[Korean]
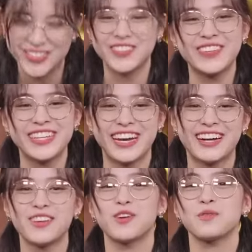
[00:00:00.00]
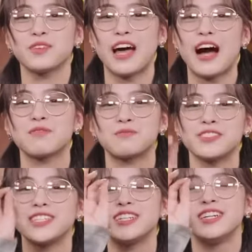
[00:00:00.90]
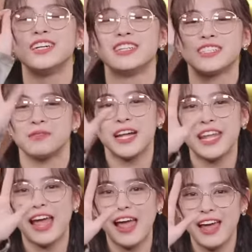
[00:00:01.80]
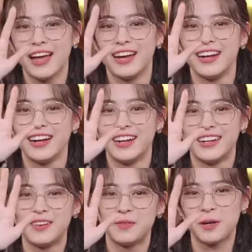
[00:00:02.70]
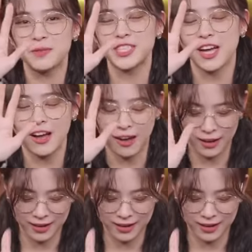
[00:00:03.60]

취미냐 아. 여러분 아. 그만해 멈춰